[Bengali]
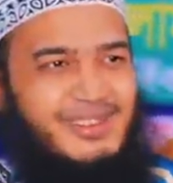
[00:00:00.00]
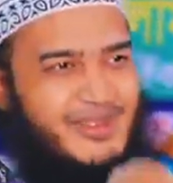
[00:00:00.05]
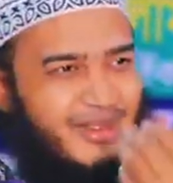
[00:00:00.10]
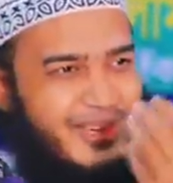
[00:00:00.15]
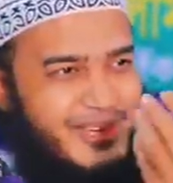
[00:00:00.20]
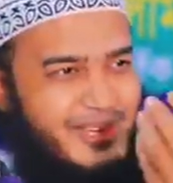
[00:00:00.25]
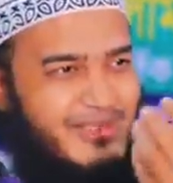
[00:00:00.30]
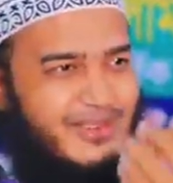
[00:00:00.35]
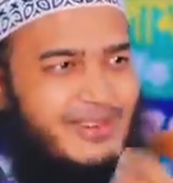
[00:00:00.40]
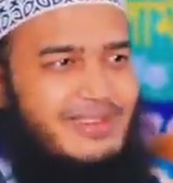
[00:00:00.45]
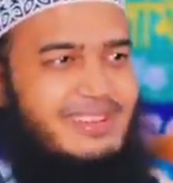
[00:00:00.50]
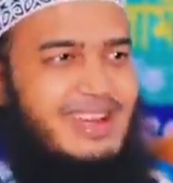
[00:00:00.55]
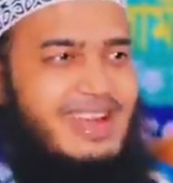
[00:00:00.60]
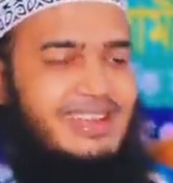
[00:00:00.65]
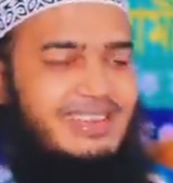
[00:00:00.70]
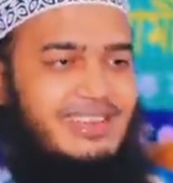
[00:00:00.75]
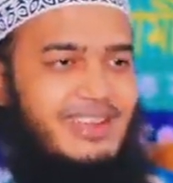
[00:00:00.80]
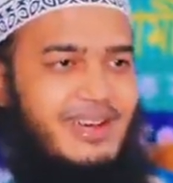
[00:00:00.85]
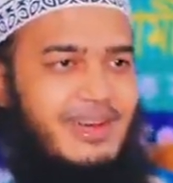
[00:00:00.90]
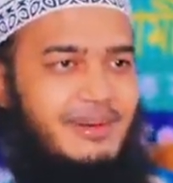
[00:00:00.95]
চোখে চোখ
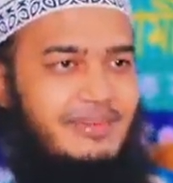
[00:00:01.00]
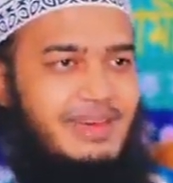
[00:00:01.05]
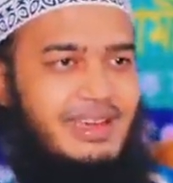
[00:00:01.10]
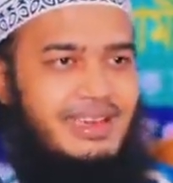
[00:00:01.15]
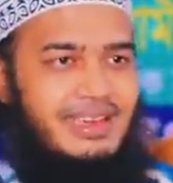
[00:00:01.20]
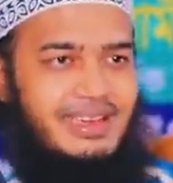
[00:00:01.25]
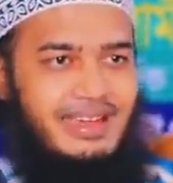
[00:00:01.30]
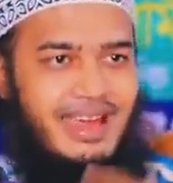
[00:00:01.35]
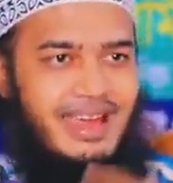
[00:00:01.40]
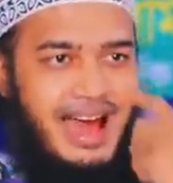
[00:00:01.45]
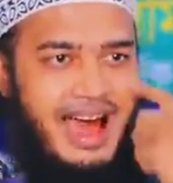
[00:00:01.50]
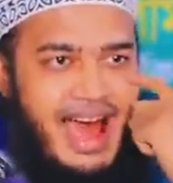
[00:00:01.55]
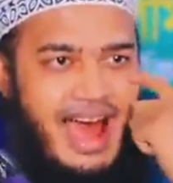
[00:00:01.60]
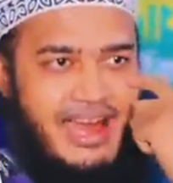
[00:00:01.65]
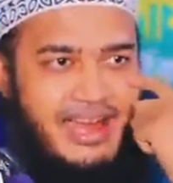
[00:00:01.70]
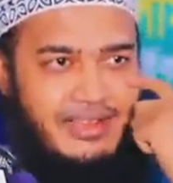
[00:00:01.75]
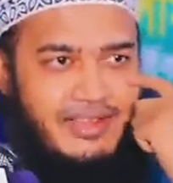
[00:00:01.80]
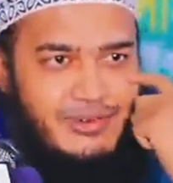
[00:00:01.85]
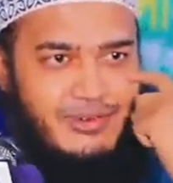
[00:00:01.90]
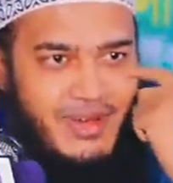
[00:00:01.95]
রাখতে হবে
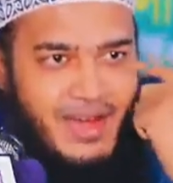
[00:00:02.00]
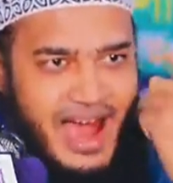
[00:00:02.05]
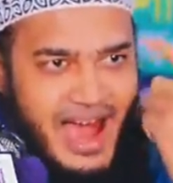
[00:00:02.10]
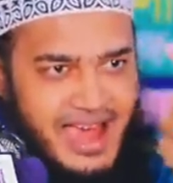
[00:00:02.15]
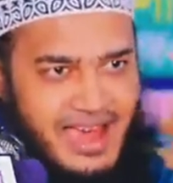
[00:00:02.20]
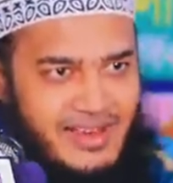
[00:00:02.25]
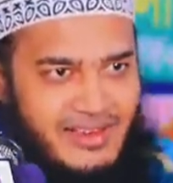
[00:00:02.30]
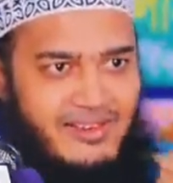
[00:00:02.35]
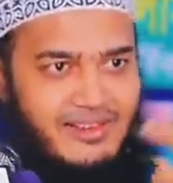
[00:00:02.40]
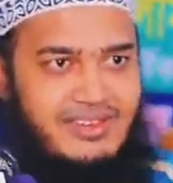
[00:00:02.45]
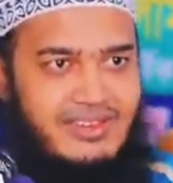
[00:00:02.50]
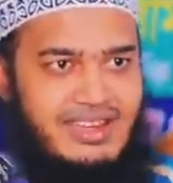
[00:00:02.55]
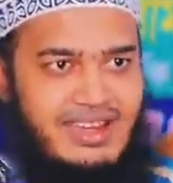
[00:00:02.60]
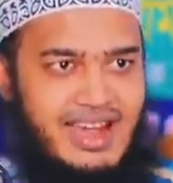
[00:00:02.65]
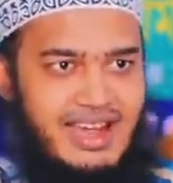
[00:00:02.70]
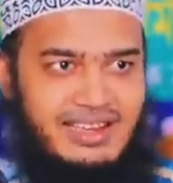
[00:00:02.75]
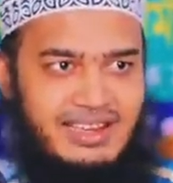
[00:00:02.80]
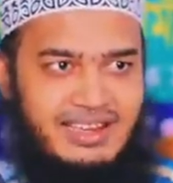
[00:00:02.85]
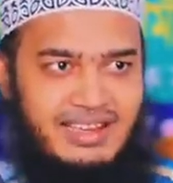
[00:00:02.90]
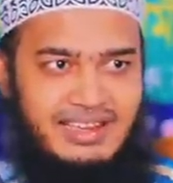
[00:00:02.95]
আই টু আই
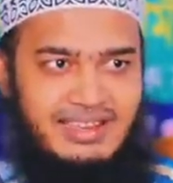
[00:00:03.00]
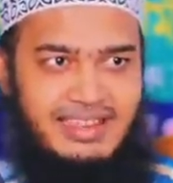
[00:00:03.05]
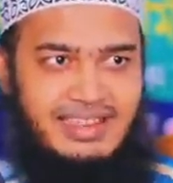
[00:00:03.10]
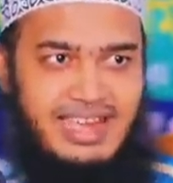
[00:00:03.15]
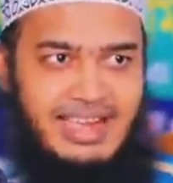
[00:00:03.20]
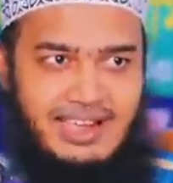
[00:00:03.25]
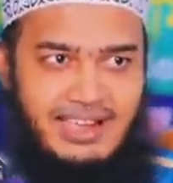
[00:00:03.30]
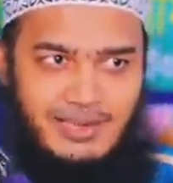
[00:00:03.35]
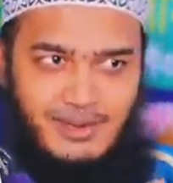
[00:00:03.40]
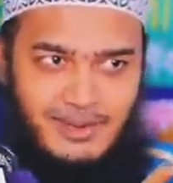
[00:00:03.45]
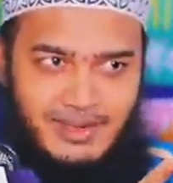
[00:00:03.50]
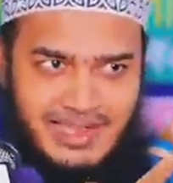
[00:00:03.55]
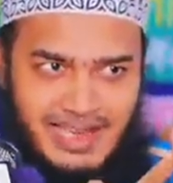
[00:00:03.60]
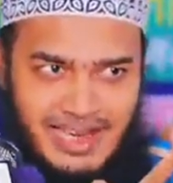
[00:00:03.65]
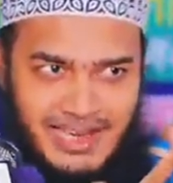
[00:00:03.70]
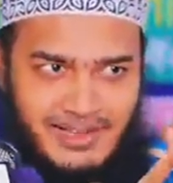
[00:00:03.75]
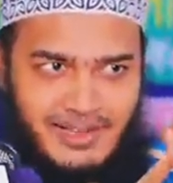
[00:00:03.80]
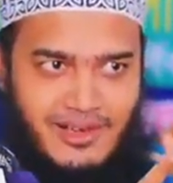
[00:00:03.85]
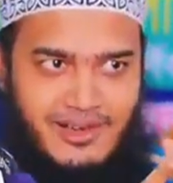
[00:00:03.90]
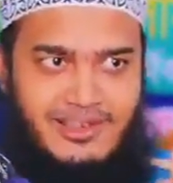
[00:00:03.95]
কন্ট্যাক্ট দিল টু
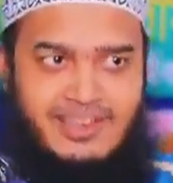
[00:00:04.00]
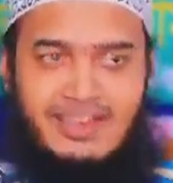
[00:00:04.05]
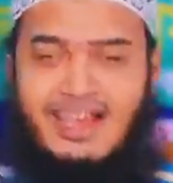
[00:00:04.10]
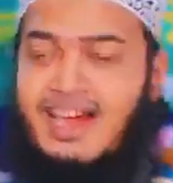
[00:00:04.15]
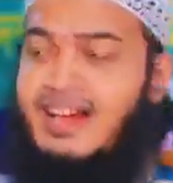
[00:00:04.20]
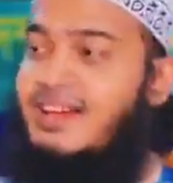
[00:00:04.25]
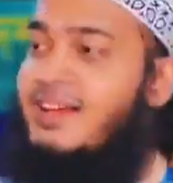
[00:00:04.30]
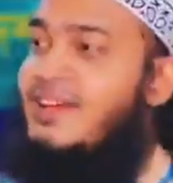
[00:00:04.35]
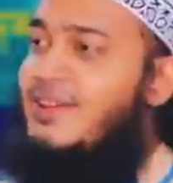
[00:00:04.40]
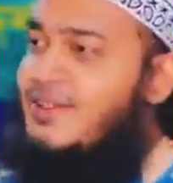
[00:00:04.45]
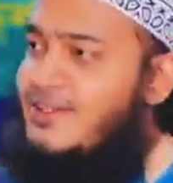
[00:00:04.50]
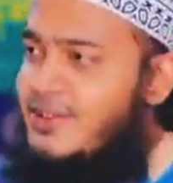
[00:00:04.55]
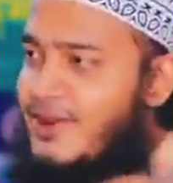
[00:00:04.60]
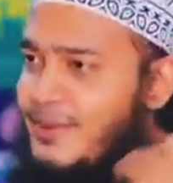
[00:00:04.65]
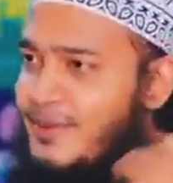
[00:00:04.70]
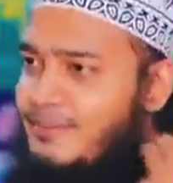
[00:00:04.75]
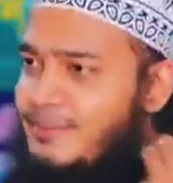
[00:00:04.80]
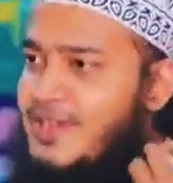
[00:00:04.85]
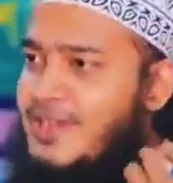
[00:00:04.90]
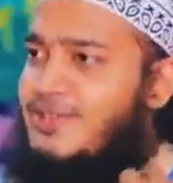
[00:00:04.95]
দিল কন্ট্যাক্ট
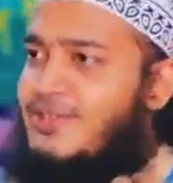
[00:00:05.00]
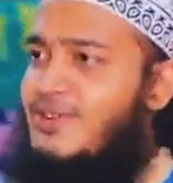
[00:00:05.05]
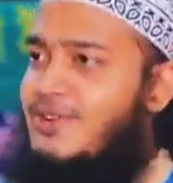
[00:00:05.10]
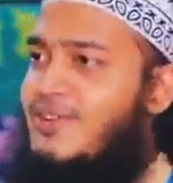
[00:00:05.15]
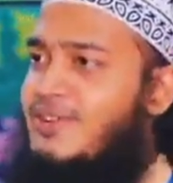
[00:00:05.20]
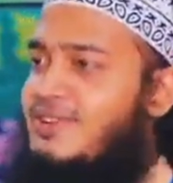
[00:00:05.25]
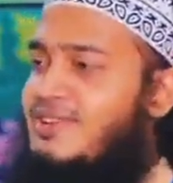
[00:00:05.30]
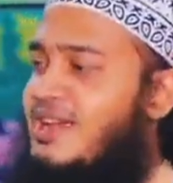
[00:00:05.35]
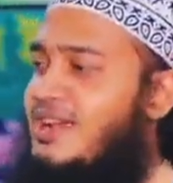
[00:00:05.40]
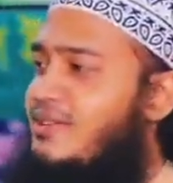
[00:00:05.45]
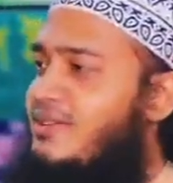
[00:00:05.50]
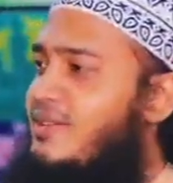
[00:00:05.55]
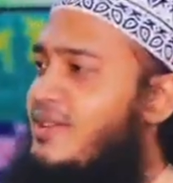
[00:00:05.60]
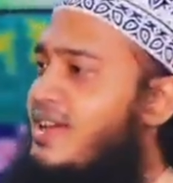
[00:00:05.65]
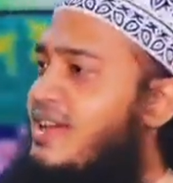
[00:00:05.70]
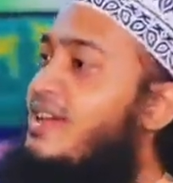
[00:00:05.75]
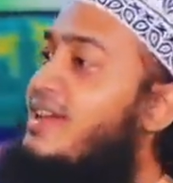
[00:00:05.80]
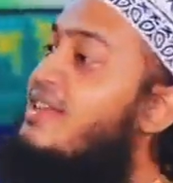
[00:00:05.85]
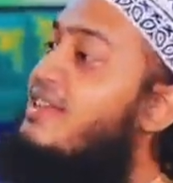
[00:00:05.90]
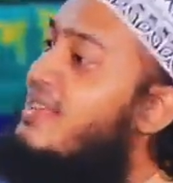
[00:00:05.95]
সব কিছু কন্ট্যাক্ট
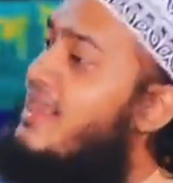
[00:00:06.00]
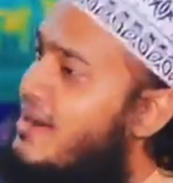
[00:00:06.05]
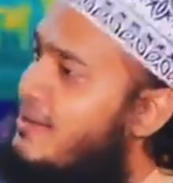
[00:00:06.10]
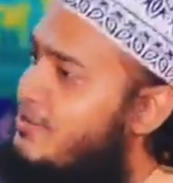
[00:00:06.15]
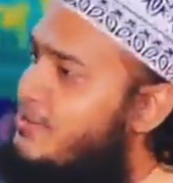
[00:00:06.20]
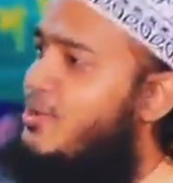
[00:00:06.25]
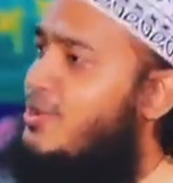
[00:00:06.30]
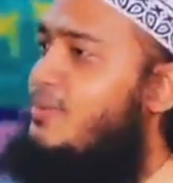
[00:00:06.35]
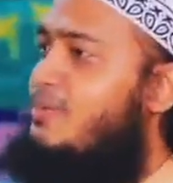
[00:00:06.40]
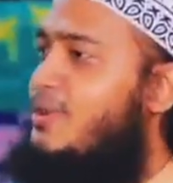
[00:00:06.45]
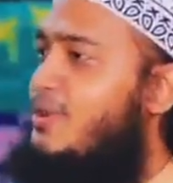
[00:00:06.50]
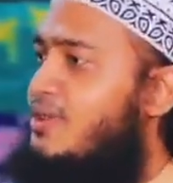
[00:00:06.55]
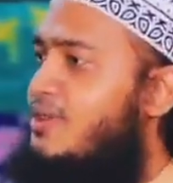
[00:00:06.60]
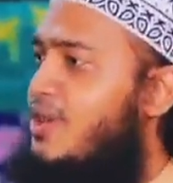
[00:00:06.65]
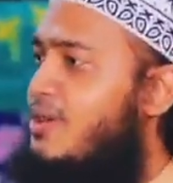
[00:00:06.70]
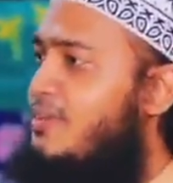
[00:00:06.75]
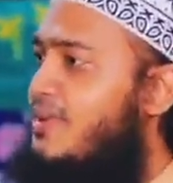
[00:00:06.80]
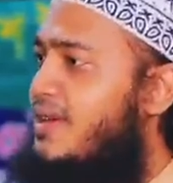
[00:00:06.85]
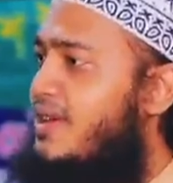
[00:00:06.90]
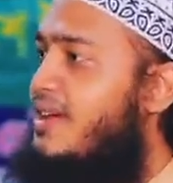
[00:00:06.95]
করে তারপরে বলতে
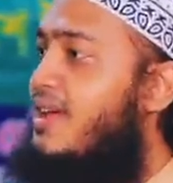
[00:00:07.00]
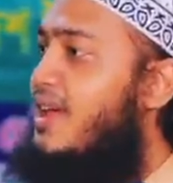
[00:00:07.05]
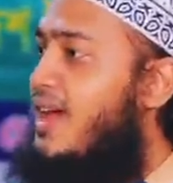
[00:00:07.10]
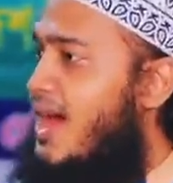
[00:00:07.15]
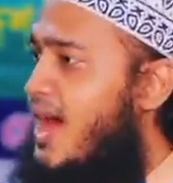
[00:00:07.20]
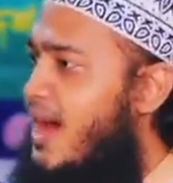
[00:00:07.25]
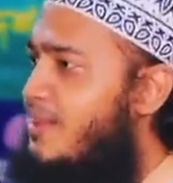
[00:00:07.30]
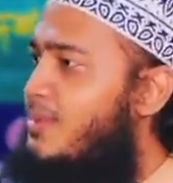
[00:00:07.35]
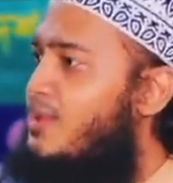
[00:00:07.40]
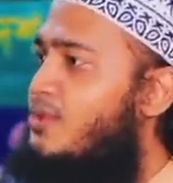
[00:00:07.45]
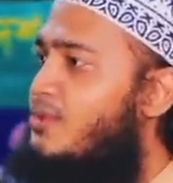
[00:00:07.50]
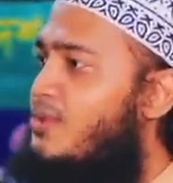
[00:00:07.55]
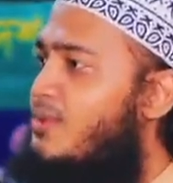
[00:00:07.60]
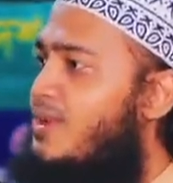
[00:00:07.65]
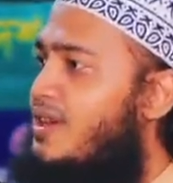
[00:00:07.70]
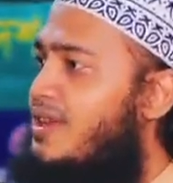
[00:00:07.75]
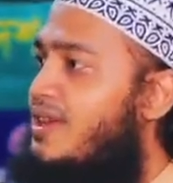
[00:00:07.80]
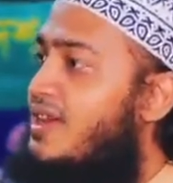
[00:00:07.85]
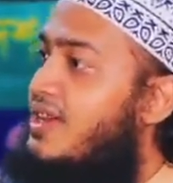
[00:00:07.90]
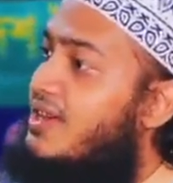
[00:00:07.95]
হবে আমি
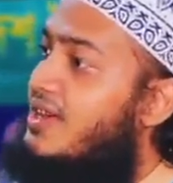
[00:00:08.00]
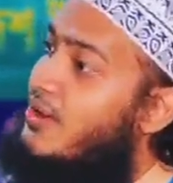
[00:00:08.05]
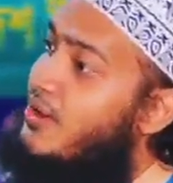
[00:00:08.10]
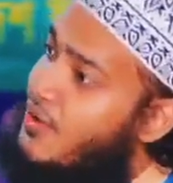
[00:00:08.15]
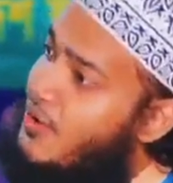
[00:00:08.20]
তোমাকে